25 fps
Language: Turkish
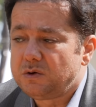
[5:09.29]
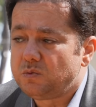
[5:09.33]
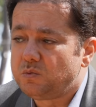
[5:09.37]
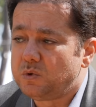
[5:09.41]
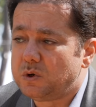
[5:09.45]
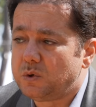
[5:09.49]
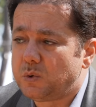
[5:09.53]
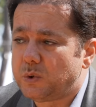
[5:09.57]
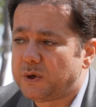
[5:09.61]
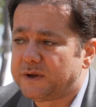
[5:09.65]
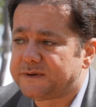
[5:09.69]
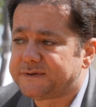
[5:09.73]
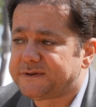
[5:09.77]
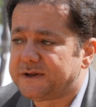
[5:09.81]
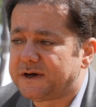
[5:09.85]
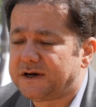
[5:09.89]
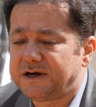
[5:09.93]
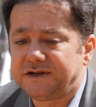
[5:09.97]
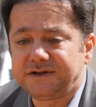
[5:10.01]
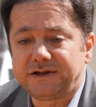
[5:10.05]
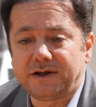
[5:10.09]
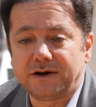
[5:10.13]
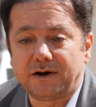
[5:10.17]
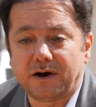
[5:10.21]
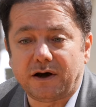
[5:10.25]
Ve
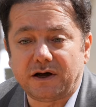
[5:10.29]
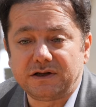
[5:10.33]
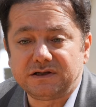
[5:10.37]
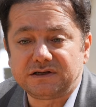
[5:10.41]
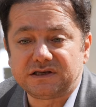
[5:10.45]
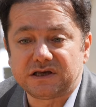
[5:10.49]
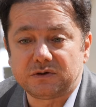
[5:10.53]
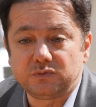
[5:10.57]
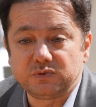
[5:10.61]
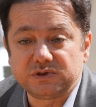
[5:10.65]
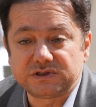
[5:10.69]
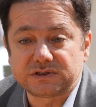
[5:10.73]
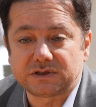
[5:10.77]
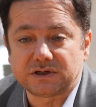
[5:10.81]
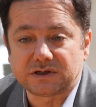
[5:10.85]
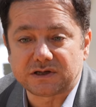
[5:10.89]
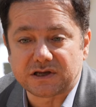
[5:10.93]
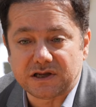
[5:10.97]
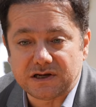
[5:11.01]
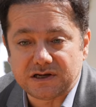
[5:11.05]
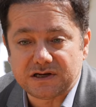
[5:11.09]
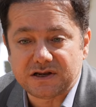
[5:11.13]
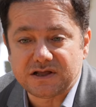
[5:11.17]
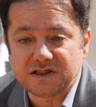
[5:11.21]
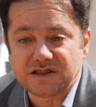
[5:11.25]
vadane anke
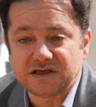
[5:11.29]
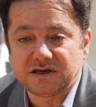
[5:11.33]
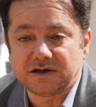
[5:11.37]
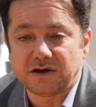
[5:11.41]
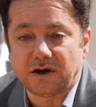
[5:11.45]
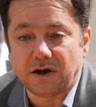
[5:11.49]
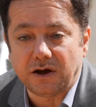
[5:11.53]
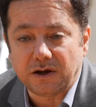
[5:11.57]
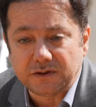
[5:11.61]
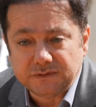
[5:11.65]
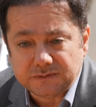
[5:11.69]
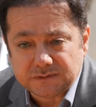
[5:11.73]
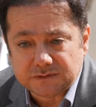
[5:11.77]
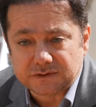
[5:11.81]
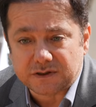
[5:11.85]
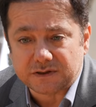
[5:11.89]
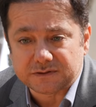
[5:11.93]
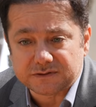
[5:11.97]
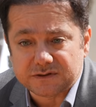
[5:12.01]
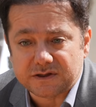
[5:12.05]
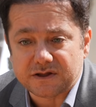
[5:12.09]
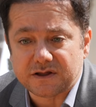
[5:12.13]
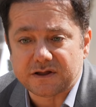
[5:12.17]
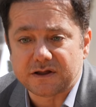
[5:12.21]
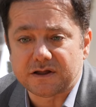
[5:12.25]
vizrakellezi
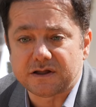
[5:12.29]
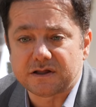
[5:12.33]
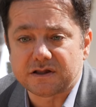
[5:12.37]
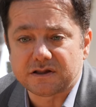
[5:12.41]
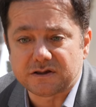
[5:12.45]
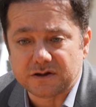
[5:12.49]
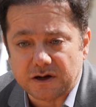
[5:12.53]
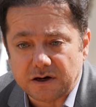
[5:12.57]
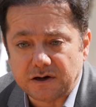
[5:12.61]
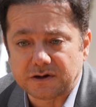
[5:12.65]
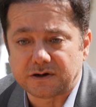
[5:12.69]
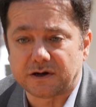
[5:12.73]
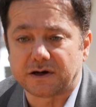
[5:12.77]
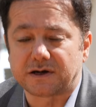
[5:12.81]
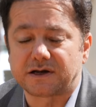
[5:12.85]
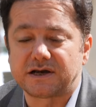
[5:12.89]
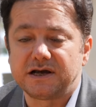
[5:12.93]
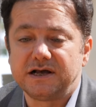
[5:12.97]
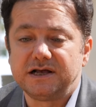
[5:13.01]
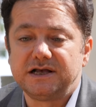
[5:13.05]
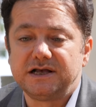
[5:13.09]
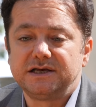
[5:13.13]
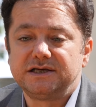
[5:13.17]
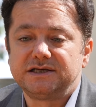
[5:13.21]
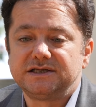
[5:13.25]
ankada zahrak
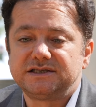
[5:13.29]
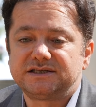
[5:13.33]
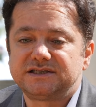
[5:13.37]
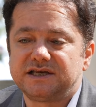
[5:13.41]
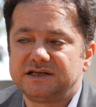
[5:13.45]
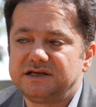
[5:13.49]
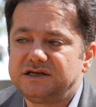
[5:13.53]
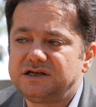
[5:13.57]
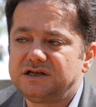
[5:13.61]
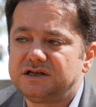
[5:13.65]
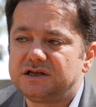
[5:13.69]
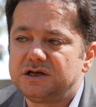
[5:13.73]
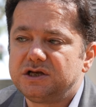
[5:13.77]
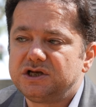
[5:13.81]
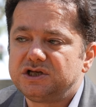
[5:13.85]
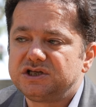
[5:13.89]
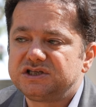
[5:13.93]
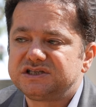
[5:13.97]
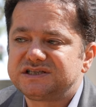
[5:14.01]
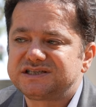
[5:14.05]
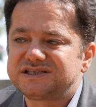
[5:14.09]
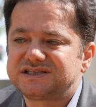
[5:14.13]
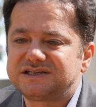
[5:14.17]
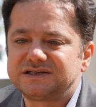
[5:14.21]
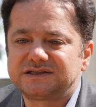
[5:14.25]
senin
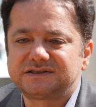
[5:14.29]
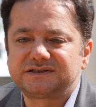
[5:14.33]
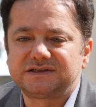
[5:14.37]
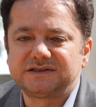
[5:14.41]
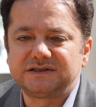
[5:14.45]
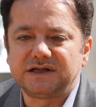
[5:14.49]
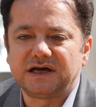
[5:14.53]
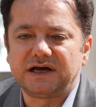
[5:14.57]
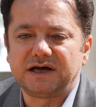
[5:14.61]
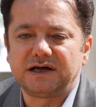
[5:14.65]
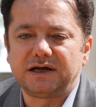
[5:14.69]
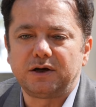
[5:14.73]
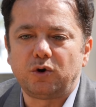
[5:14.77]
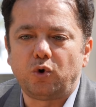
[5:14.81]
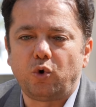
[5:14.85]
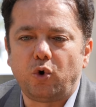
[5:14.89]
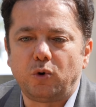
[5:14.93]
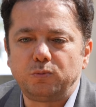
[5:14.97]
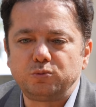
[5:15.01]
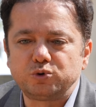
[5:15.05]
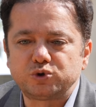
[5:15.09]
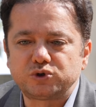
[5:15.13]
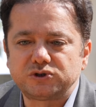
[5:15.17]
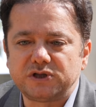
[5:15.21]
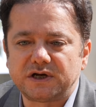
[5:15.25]
sırtına
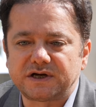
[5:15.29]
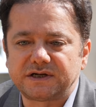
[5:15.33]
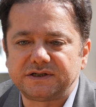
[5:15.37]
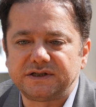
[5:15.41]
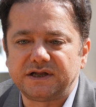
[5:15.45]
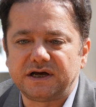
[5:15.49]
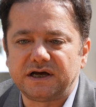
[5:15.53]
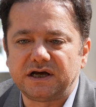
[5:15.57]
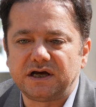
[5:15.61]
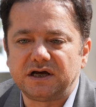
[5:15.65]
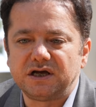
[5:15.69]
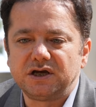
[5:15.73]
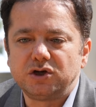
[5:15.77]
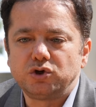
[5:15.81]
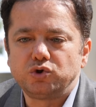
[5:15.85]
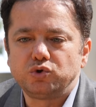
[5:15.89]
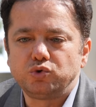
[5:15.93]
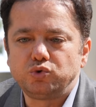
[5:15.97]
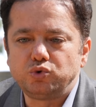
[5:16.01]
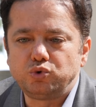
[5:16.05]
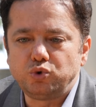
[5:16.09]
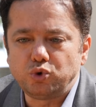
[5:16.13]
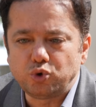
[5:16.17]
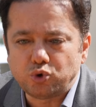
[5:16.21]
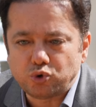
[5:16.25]
omuzlarına
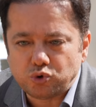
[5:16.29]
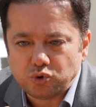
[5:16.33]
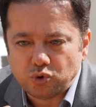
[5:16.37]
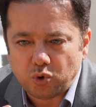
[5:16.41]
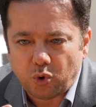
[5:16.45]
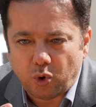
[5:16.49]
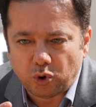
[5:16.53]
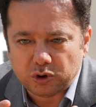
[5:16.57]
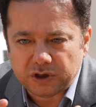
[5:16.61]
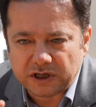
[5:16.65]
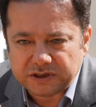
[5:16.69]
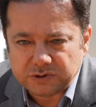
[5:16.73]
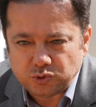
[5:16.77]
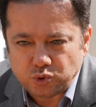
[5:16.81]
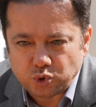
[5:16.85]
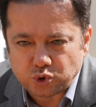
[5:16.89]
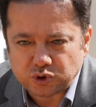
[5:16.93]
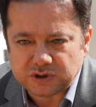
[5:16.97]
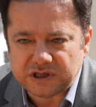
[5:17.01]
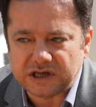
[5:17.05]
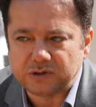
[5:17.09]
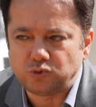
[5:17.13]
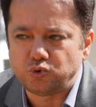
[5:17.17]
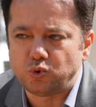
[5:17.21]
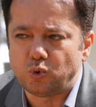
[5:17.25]
yük olan
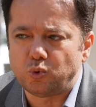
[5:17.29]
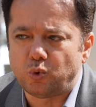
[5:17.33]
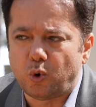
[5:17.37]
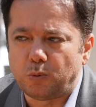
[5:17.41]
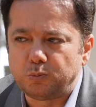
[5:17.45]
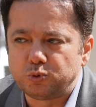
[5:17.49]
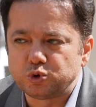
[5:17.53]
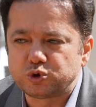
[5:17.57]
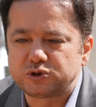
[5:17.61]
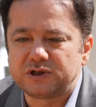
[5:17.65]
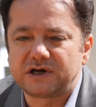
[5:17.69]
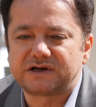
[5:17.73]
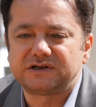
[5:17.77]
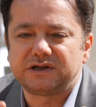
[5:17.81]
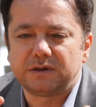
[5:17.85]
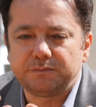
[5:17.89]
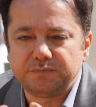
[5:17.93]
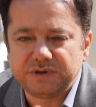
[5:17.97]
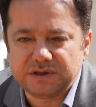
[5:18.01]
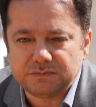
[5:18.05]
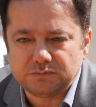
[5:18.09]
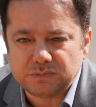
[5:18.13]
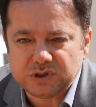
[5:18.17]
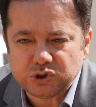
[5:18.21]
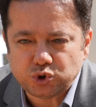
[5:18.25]
yükten, omuzlarına
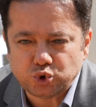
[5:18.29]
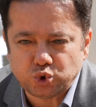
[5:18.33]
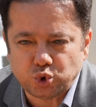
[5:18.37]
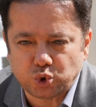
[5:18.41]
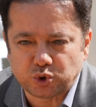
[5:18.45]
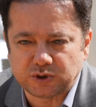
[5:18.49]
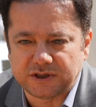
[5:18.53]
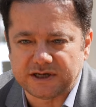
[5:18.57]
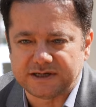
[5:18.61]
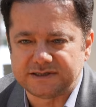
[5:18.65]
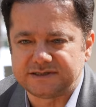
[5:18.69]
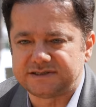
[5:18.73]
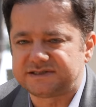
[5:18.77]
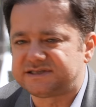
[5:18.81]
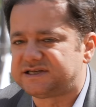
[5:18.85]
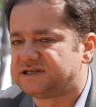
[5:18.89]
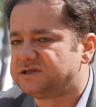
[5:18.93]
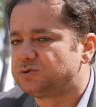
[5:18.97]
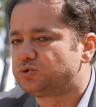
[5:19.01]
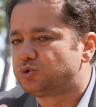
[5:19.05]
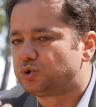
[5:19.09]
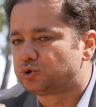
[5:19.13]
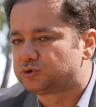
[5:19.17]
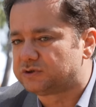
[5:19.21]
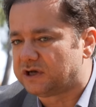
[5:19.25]
binmiş yükten
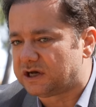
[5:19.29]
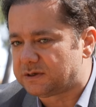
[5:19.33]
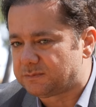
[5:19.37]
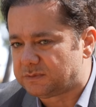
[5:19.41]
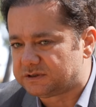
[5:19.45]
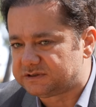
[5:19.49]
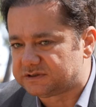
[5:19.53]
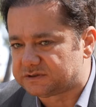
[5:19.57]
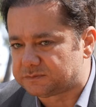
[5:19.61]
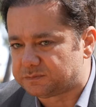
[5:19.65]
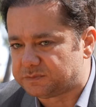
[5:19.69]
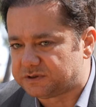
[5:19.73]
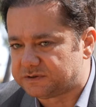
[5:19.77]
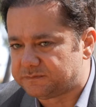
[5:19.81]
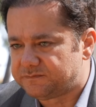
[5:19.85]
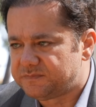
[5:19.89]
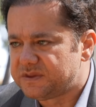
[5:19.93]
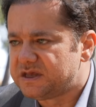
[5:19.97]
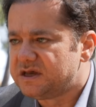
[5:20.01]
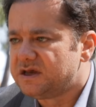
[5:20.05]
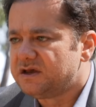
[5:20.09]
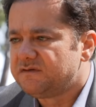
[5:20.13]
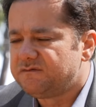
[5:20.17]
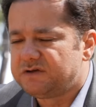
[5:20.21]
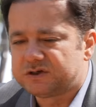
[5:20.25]
seni kurtarmadık mı?
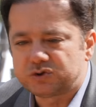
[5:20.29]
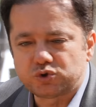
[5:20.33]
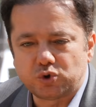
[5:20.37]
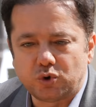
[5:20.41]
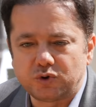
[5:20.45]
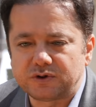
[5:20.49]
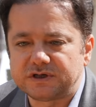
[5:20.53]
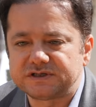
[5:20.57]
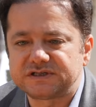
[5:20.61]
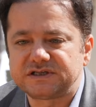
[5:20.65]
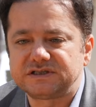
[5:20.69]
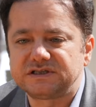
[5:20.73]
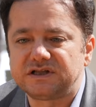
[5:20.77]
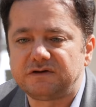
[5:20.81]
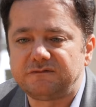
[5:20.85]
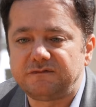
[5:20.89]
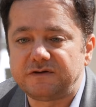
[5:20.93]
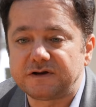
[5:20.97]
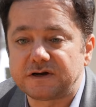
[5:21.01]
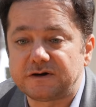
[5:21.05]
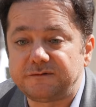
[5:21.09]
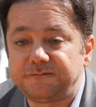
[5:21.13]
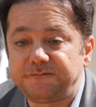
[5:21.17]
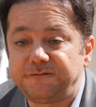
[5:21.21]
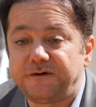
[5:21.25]
Ve sonrasında
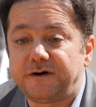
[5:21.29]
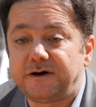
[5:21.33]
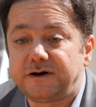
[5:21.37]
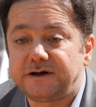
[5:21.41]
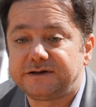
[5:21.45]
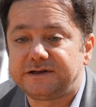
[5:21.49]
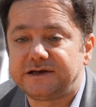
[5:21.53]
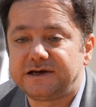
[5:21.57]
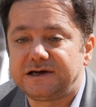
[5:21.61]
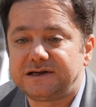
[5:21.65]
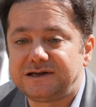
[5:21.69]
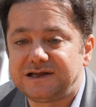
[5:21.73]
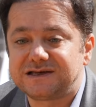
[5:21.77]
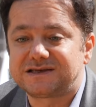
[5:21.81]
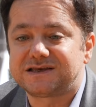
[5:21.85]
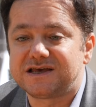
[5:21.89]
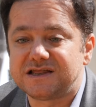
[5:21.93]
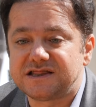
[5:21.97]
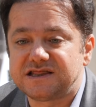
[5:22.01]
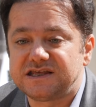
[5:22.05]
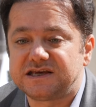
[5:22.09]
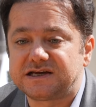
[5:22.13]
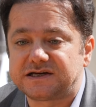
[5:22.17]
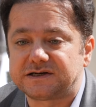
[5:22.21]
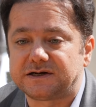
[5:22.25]
ve rafa'ne leke
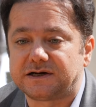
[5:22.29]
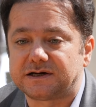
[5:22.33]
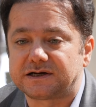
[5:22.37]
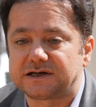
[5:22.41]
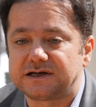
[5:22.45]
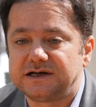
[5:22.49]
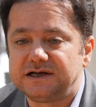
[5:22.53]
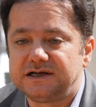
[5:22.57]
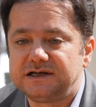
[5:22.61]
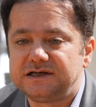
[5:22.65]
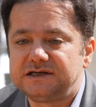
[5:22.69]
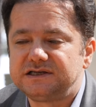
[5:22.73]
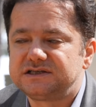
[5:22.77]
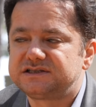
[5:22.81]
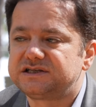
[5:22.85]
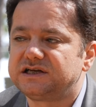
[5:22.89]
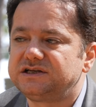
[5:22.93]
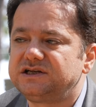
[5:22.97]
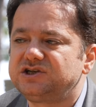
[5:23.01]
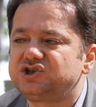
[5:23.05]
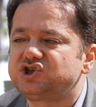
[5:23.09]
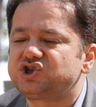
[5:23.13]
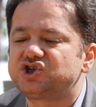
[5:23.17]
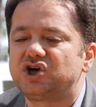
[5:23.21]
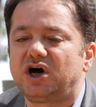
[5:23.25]
zikrak
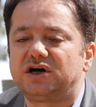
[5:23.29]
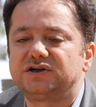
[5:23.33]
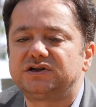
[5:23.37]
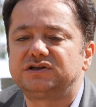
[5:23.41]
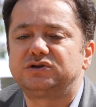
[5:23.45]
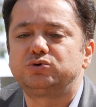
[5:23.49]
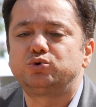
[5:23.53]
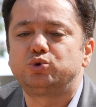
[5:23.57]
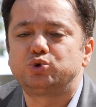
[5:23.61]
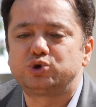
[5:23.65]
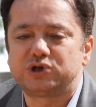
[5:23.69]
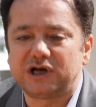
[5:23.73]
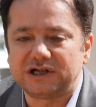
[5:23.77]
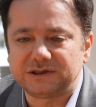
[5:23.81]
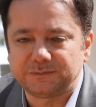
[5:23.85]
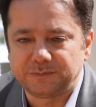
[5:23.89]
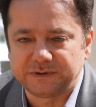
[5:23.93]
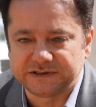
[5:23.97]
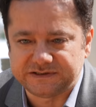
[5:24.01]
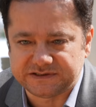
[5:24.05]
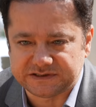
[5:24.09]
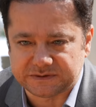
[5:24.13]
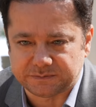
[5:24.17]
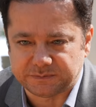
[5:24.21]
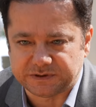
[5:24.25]
senin şanını
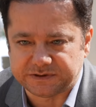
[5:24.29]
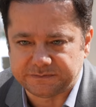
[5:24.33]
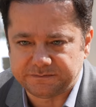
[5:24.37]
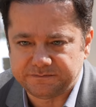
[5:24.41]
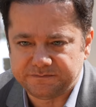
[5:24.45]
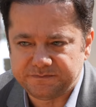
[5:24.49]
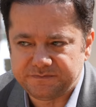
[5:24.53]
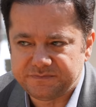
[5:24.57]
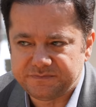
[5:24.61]
yüceltmedik mi?